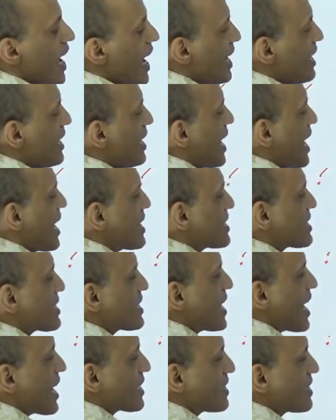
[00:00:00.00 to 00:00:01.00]
قال لي
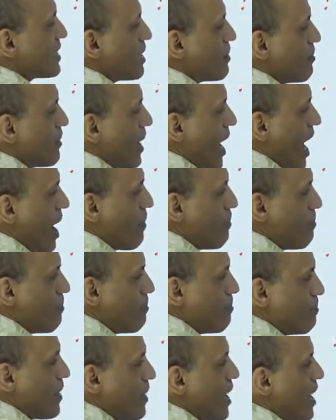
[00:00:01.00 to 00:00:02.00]
استخدم
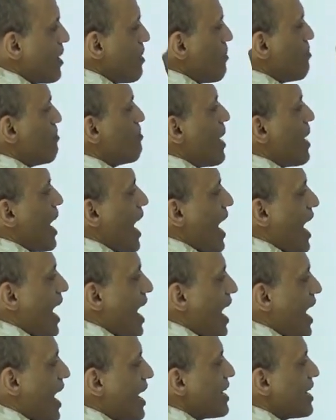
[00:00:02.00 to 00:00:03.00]
ام مع
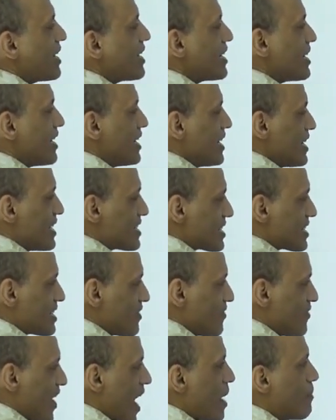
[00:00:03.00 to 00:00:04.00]

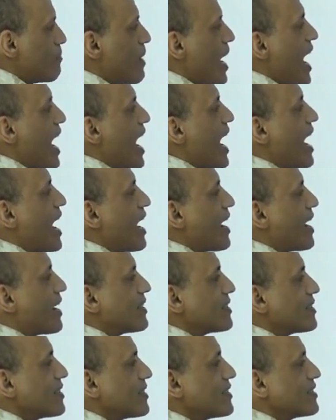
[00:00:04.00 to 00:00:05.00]
الاستفهام آ
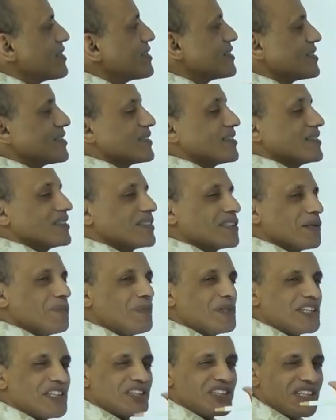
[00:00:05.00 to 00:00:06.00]
طب
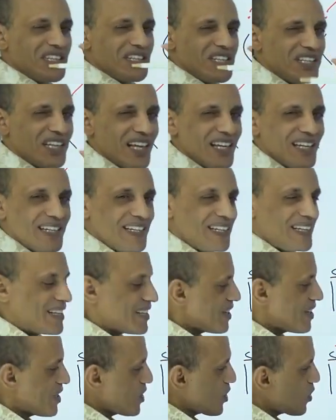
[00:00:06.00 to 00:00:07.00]
ما تديني دليل
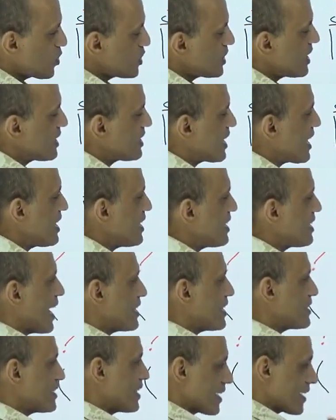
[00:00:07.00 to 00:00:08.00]
خد الدليل ده
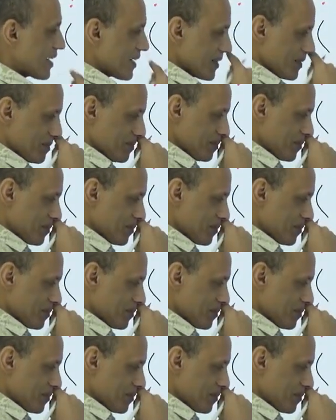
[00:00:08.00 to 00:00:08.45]
عندك